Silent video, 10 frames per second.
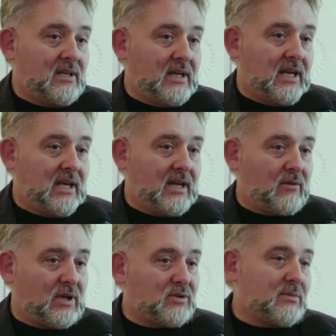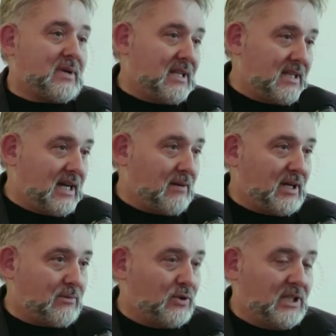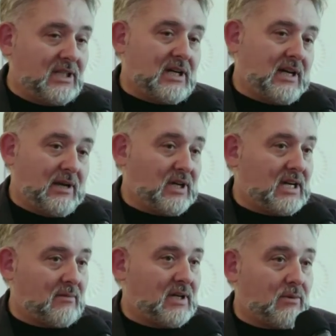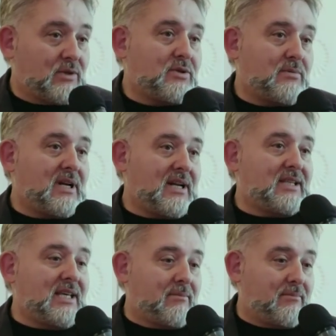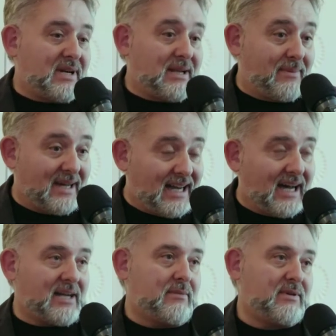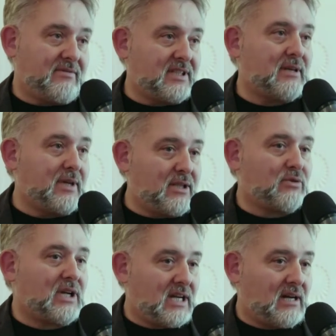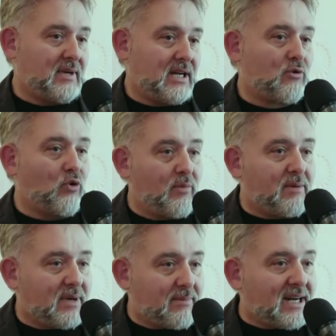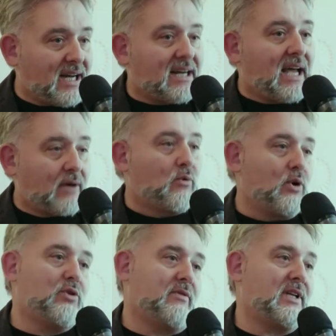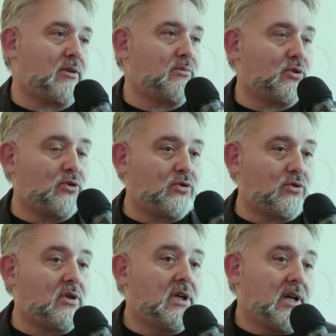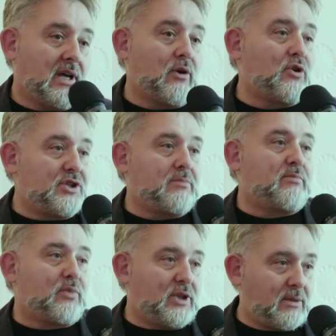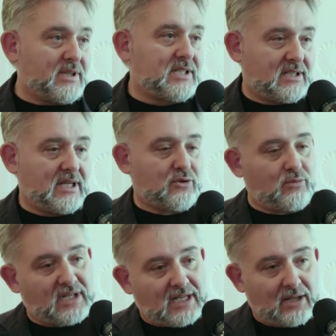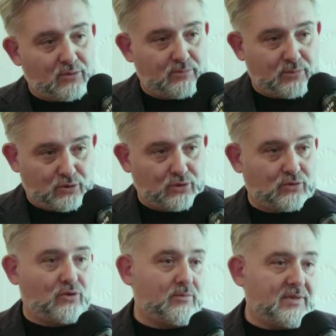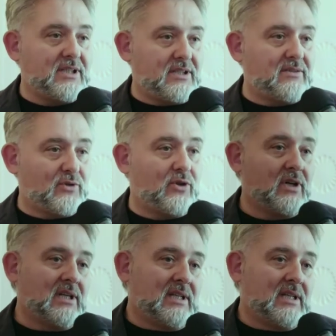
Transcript: Eh, quando si parla di camera pulita è una camera, quando si parla di preparare perfettamente una camera, come prepararla, ecco quello diventa un prodotto e oggi poter presentare sul mercato un prodotto competitivo